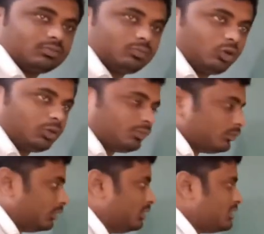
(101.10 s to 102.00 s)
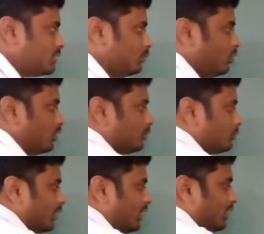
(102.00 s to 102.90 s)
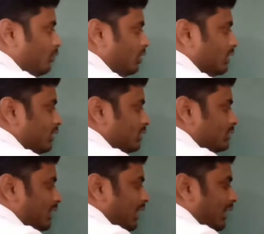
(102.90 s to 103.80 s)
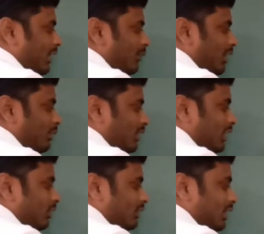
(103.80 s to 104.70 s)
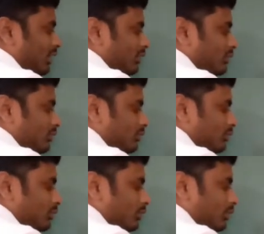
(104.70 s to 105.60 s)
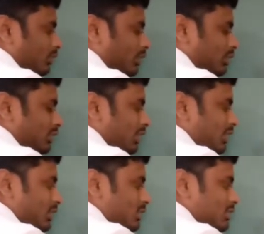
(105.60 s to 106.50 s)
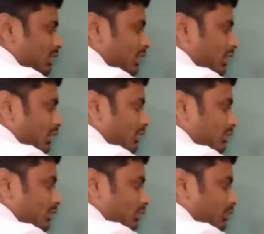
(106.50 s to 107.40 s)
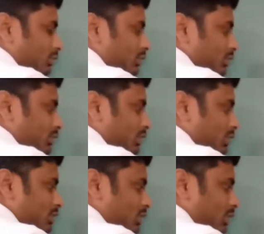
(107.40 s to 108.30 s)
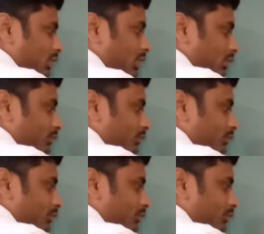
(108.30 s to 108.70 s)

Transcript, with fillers: बोर निस बोर बरी ने बोला था जहां एन बराबर क्या होता है कक्ष की संख्या कक्ष की संख्या